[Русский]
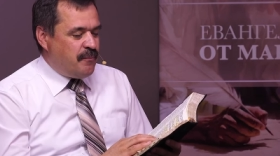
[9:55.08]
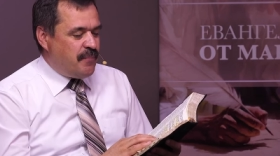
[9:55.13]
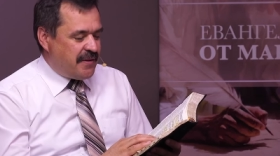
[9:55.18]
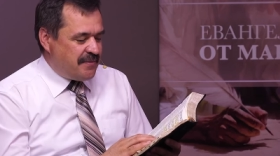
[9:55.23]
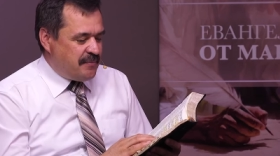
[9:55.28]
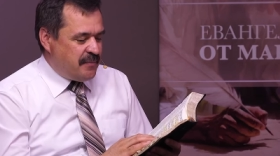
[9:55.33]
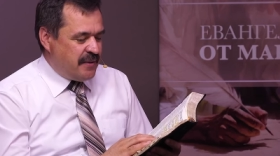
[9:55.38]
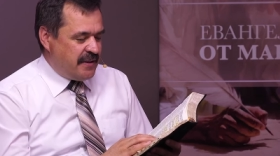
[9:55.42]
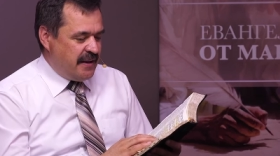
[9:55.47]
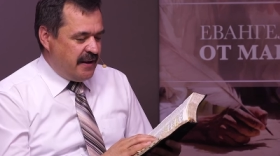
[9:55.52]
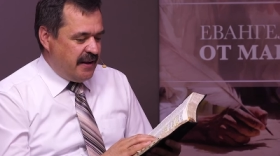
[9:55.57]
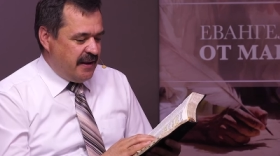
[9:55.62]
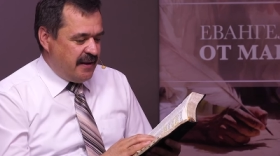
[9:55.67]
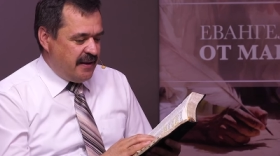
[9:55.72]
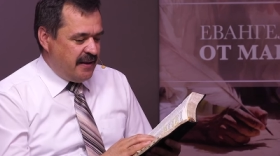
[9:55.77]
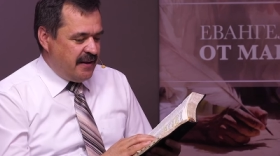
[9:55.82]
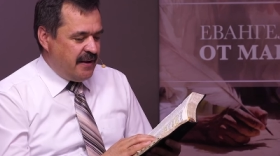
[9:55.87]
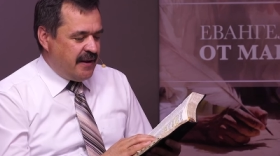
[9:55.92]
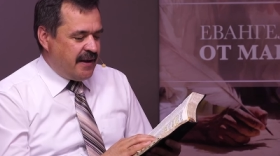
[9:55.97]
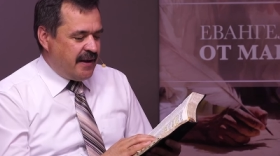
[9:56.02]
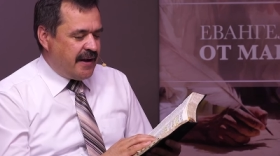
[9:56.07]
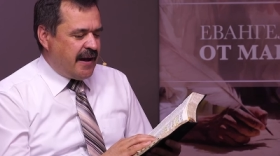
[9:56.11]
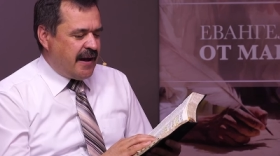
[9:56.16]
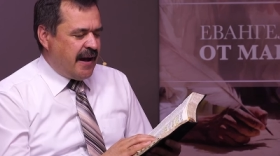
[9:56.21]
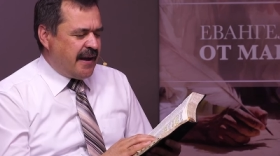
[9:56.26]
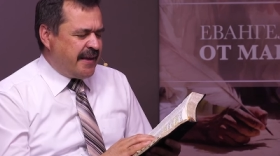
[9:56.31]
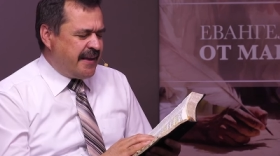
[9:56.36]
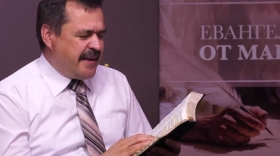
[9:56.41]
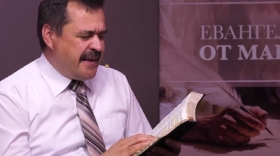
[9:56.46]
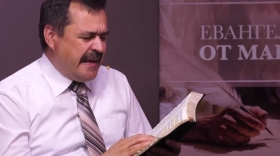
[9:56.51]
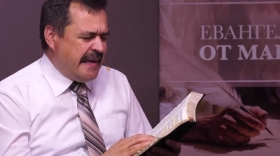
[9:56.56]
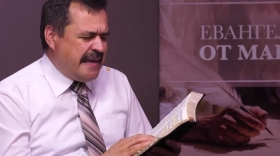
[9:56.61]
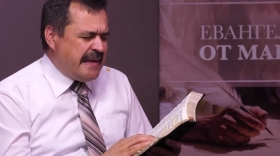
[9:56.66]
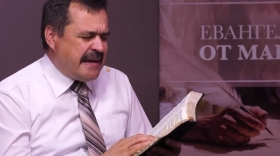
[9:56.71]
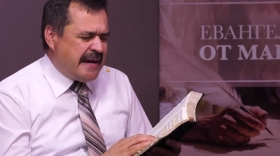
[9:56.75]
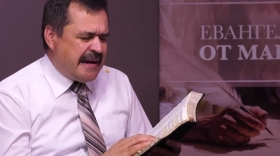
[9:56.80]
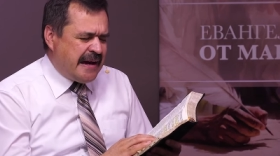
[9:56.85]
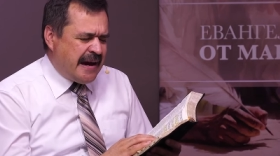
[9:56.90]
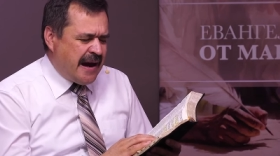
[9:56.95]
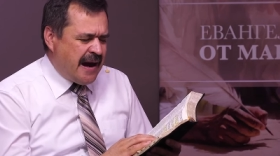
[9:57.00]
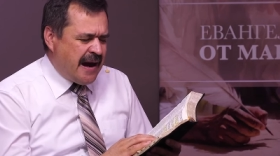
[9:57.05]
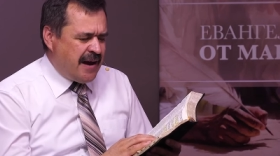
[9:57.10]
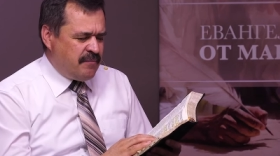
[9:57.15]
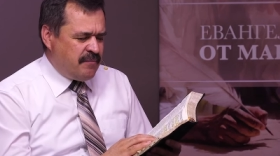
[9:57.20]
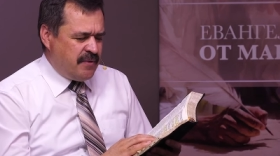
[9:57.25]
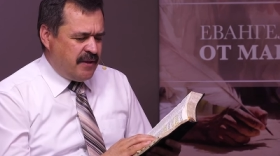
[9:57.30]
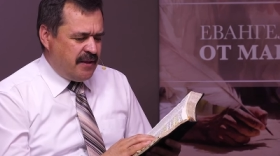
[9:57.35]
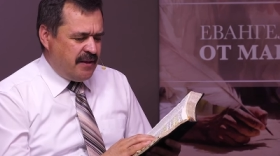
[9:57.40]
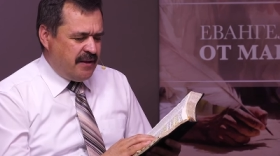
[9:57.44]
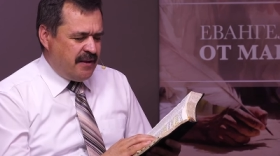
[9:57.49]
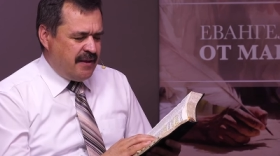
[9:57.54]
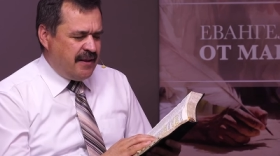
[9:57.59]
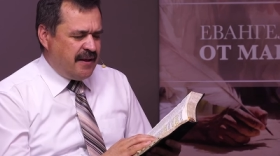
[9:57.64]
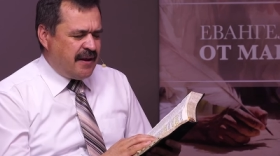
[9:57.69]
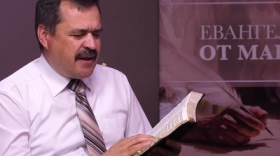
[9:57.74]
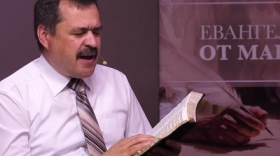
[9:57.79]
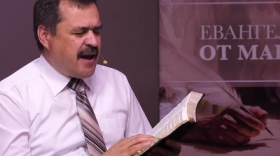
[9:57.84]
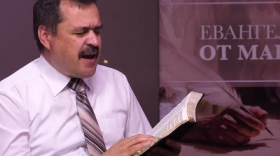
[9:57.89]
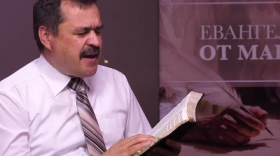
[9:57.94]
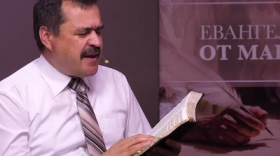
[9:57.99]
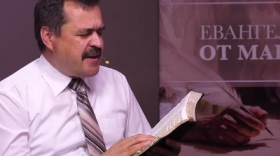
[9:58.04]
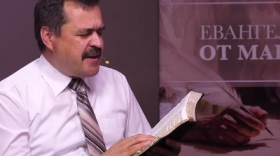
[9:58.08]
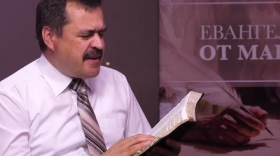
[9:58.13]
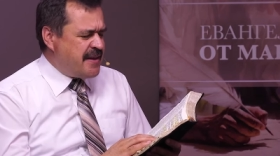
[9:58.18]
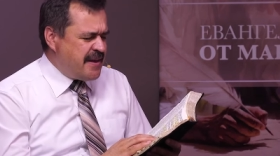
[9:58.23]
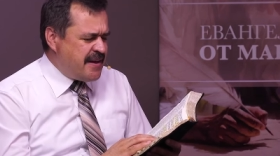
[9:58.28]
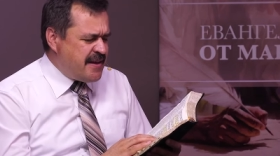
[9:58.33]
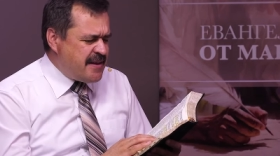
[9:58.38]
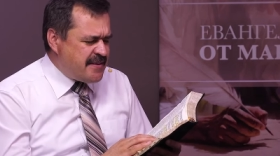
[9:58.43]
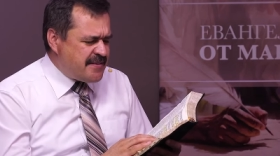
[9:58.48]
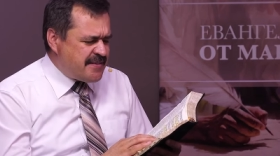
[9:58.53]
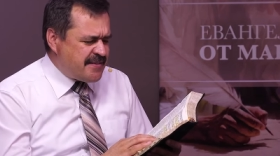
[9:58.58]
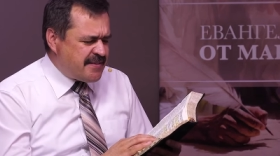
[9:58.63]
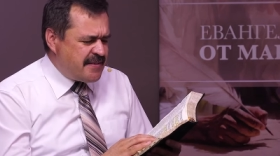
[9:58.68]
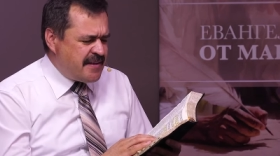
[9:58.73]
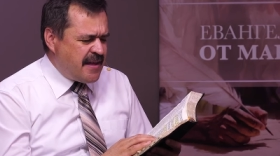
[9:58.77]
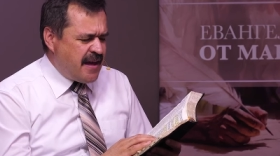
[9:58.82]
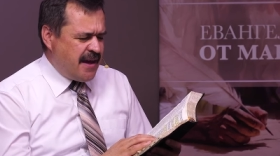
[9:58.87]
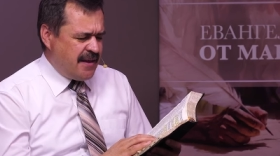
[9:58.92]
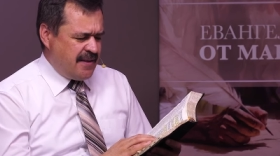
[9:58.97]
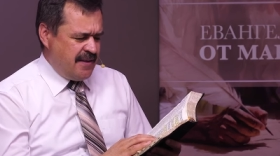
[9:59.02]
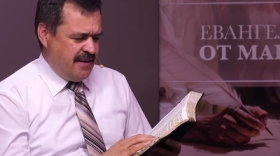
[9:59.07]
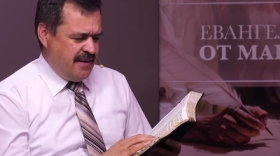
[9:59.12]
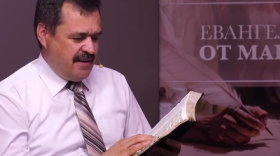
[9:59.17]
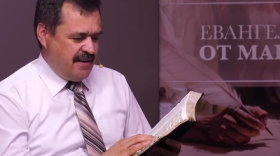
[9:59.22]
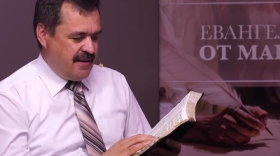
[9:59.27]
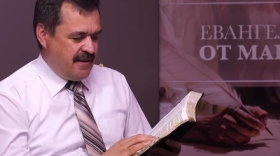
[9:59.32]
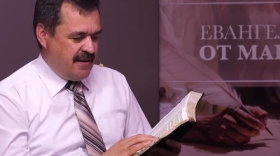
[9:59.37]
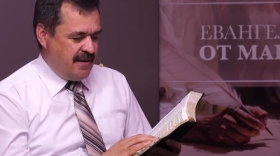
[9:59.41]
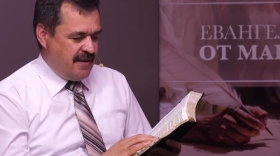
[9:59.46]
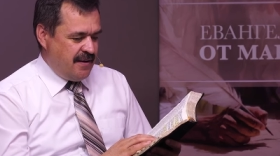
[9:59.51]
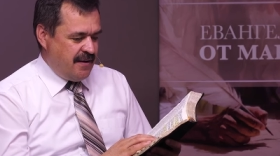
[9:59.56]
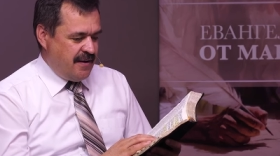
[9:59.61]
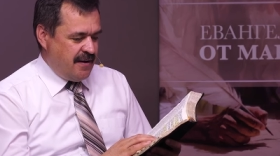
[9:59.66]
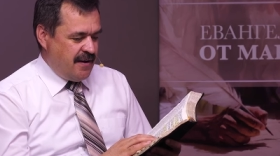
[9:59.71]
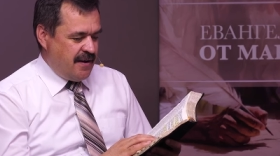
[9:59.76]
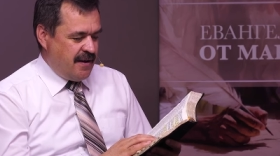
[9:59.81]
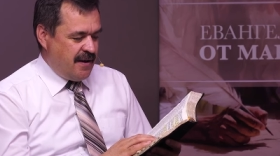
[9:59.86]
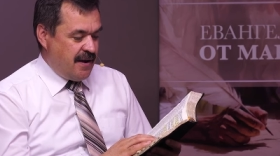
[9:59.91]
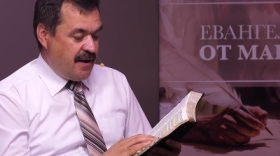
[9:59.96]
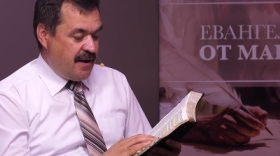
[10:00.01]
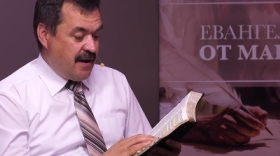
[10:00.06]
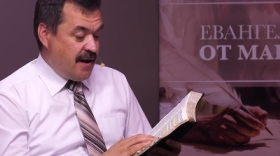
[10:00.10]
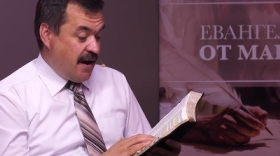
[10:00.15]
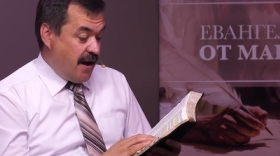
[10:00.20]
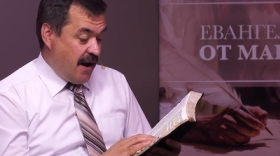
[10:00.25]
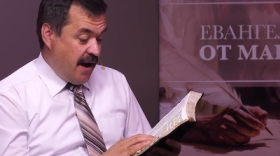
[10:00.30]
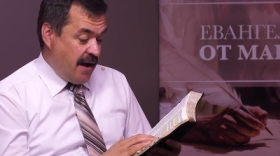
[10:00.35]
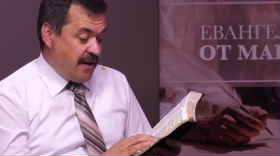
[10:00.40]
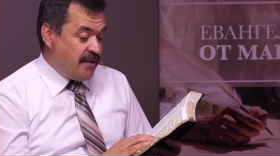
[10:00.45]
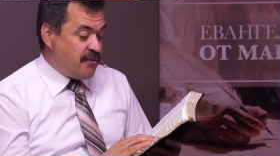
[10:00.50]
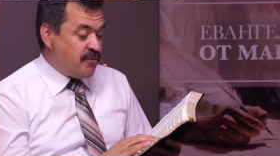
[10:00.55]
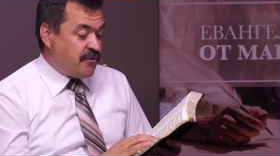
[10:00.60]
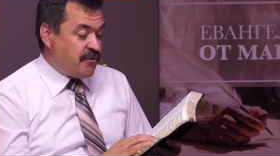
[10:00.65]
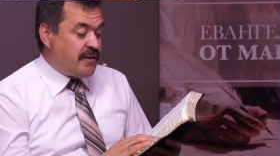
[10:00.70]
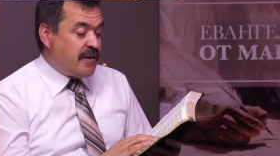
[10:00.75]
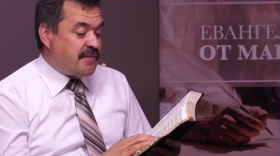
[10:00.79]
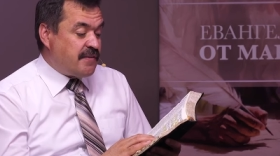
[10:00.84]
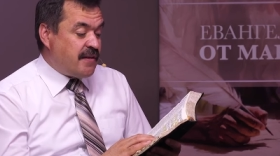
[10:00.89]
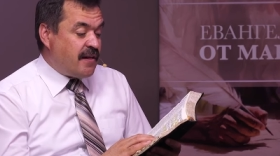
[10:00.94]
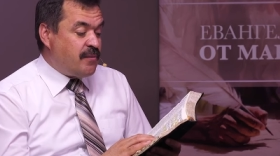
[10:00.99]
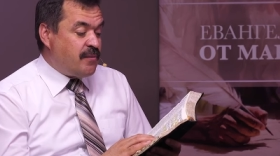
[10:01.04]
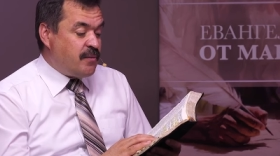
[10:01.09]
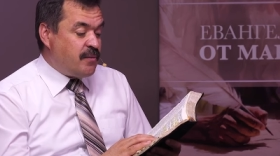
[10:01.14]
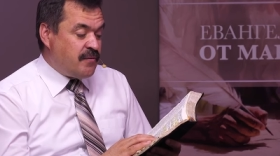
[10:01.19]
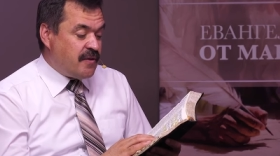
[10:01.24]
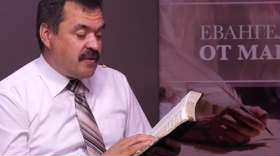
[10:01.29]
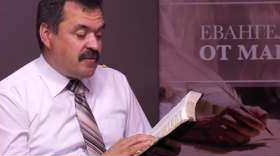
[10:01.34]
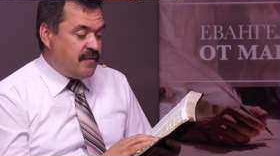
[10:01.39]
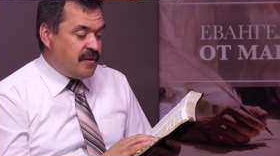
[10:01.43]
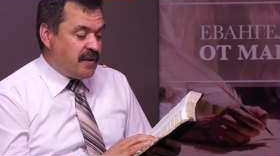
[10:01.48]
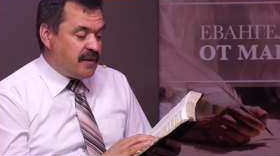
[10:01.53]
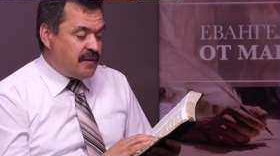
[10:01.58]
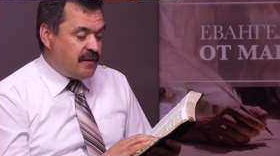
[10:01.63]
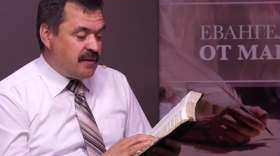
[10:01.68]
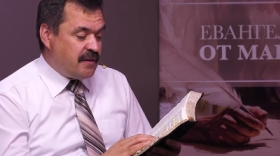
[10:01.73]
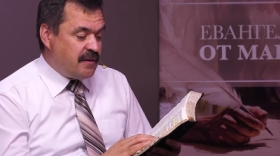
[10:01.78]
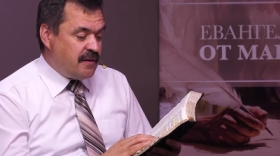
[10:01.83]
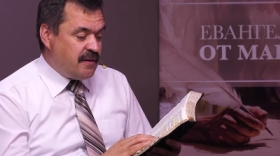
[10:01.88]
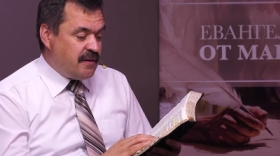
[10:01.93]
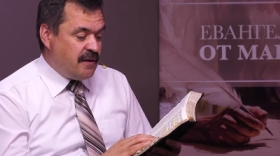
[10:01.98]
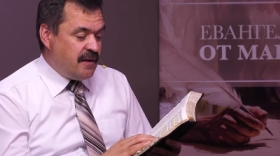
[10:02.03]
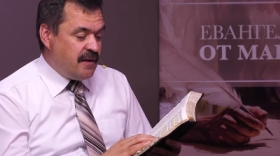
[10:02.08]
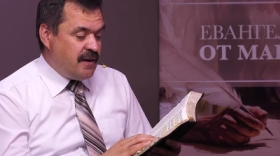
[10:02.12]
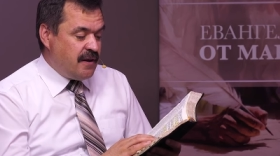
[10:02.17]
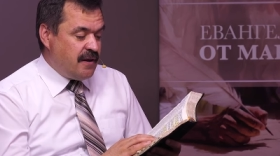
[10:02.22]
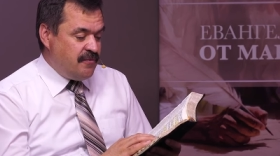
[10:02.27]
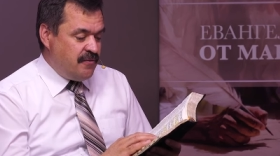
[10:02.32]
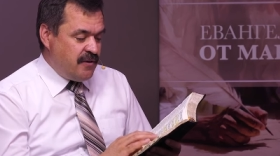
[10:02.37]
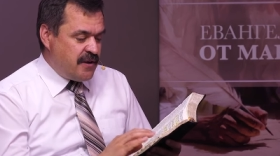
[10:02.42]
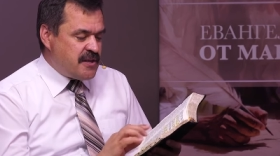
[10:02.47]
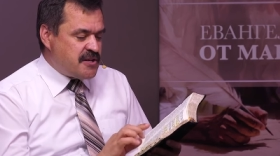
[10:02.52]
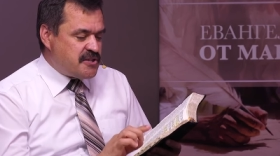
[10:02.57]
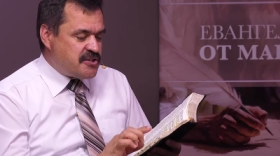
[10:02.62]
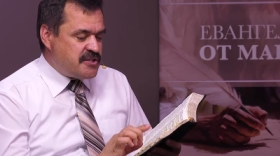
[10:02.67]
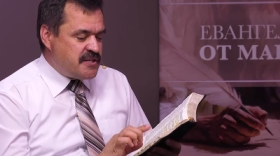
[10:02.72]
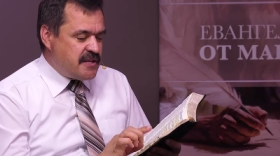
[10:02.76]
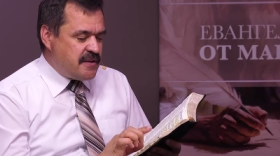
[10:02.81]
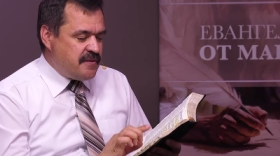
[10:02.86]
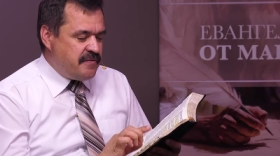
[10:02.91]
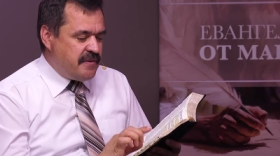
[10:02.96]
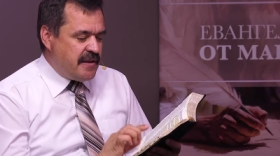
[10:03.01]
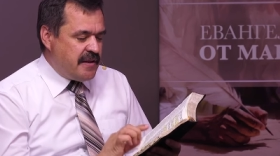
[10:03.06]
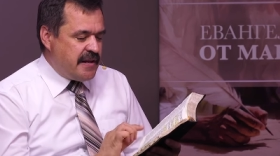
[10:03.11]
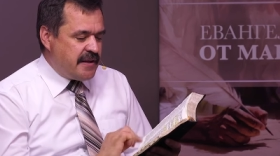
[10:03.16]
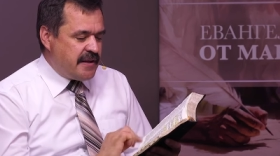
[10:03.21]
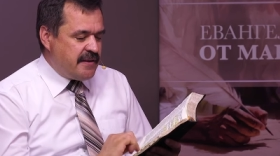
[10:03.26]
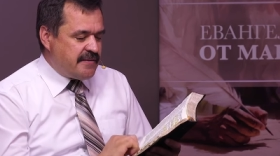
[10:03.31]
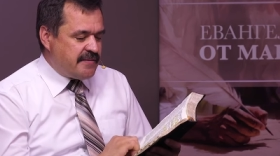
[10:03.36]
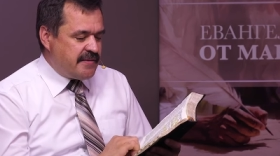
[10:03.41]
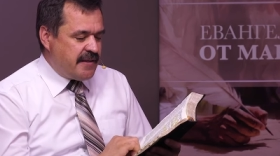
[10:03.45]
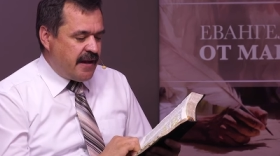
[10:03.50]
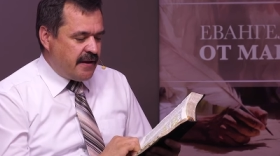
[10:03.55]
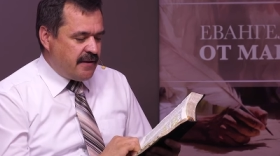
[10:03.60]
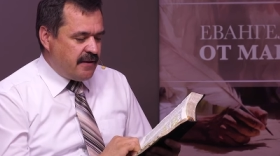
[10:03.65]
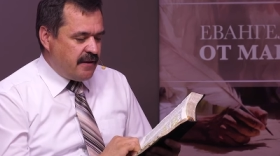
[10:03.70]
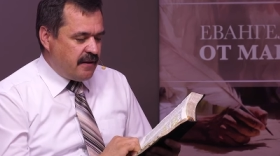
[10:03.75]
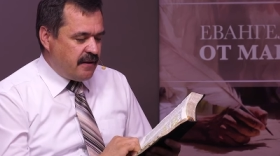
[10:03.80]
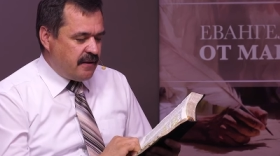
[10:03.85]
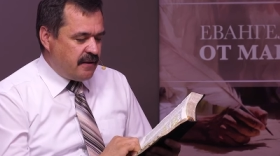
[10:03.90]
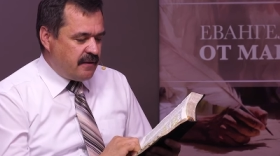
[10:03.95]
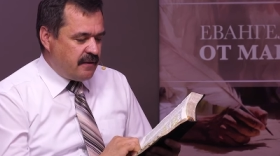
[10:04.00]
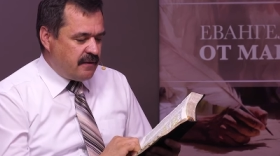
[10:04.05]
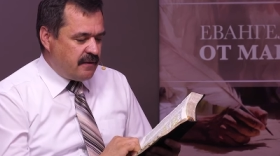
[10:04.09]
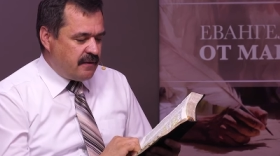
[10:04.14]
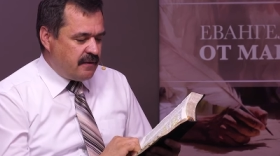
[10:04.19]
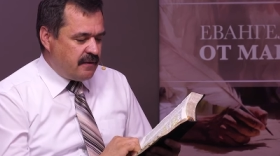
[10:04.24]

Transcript: посмотри, какие камни, какие здания!» А Иисус сказал ему в ответ, «Видишь все великие здания?